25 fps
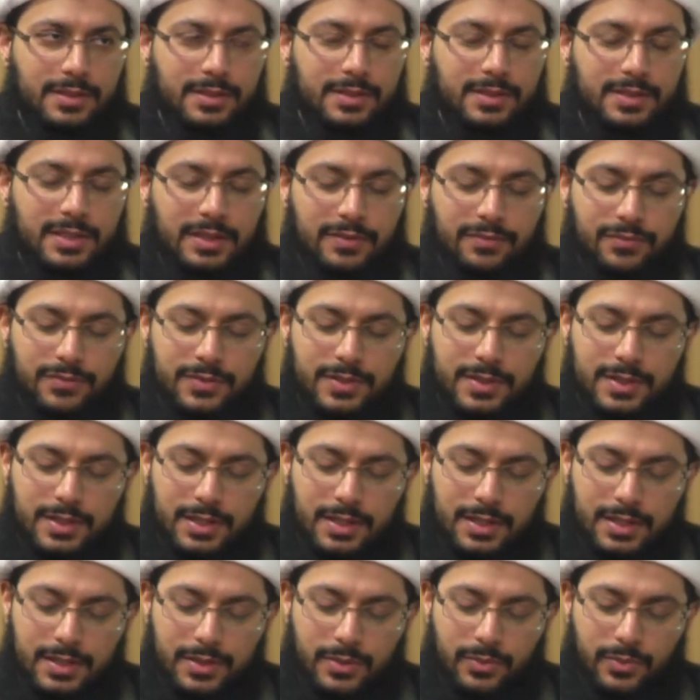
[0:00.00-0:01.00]

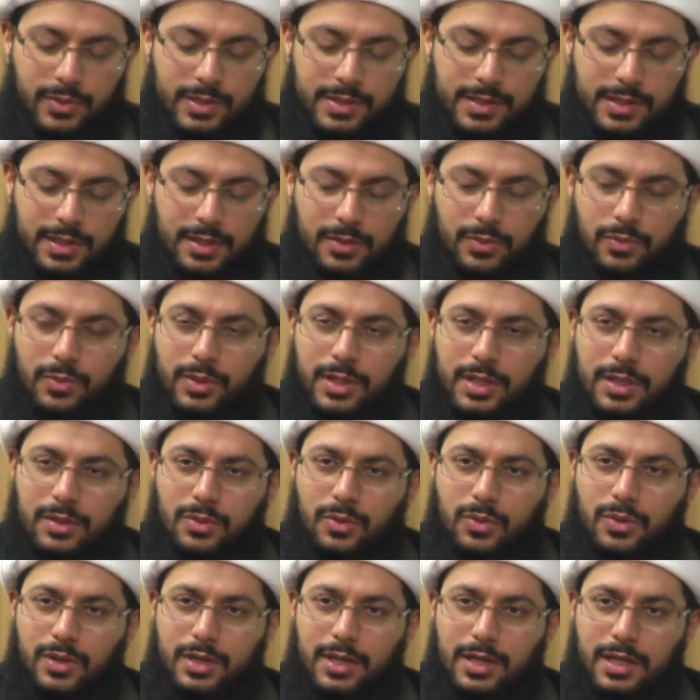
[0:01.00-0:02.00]
تفسير وتأويل
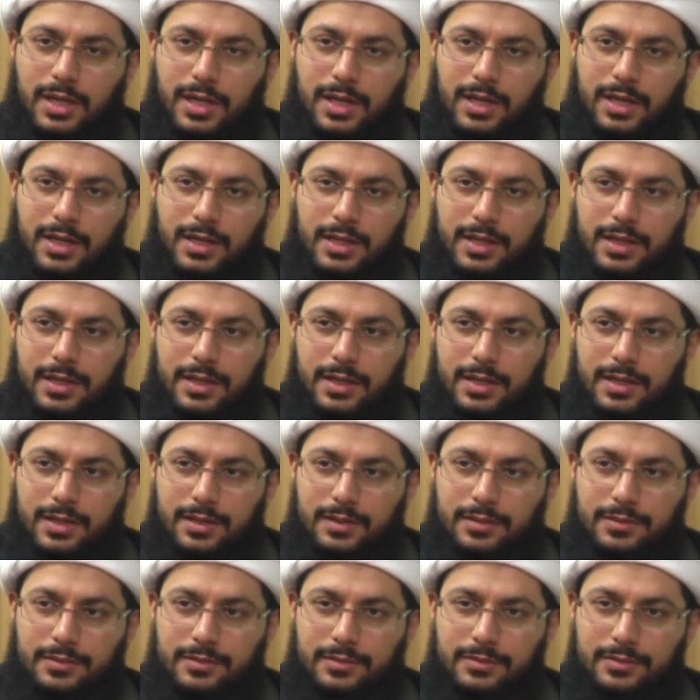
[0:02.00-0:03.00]
كل آية
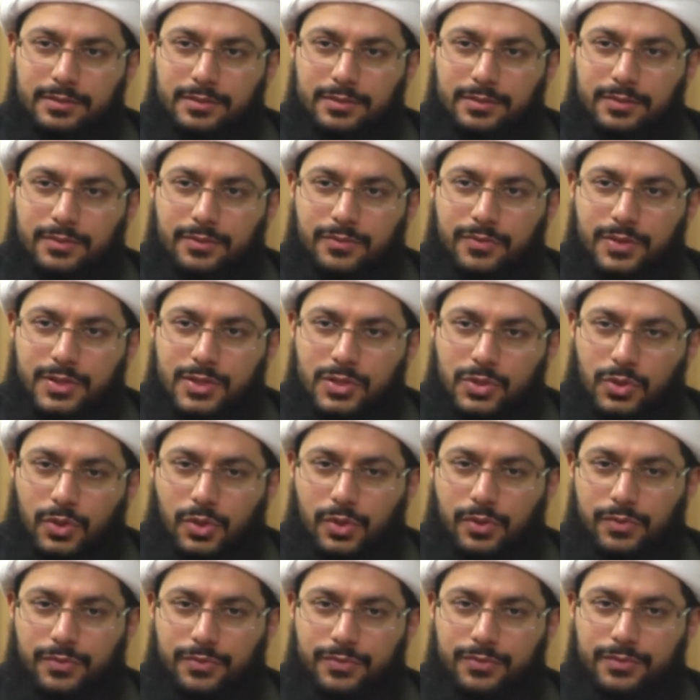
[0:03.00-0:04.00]
في
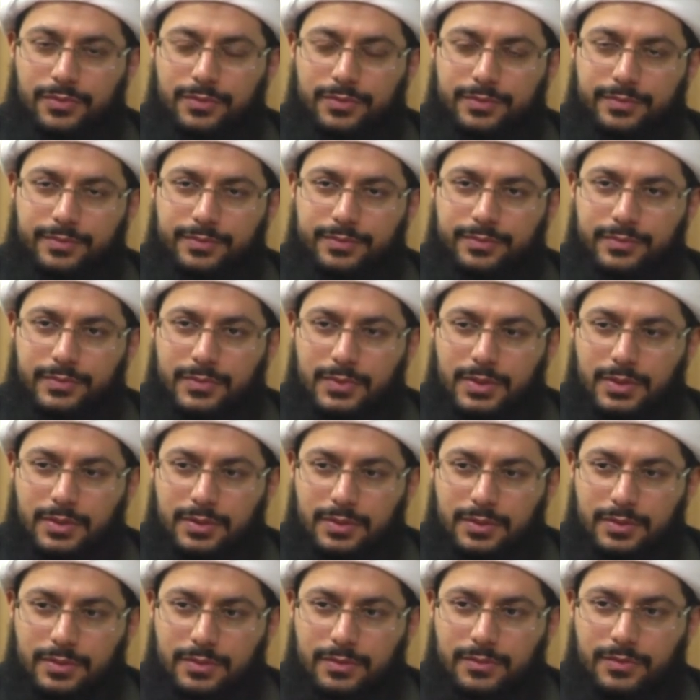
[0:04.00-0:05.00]
الصحف
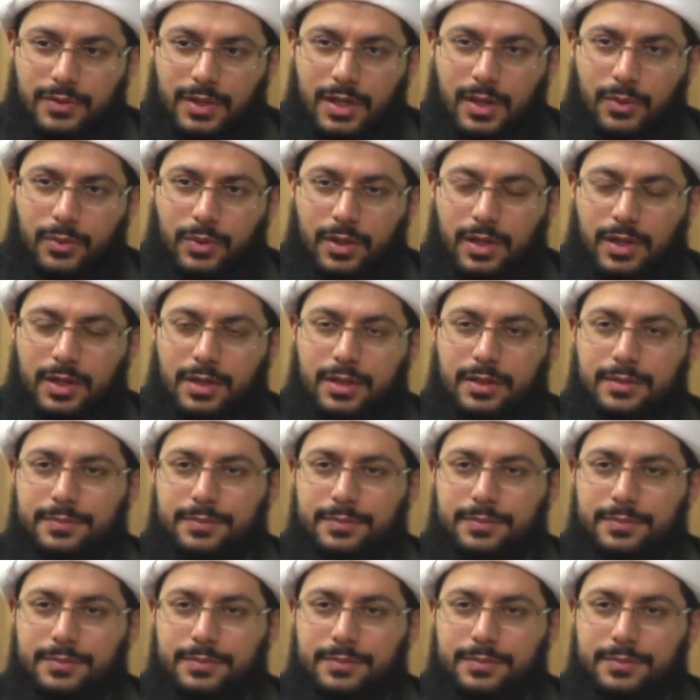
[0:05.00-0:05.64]
في الأوراق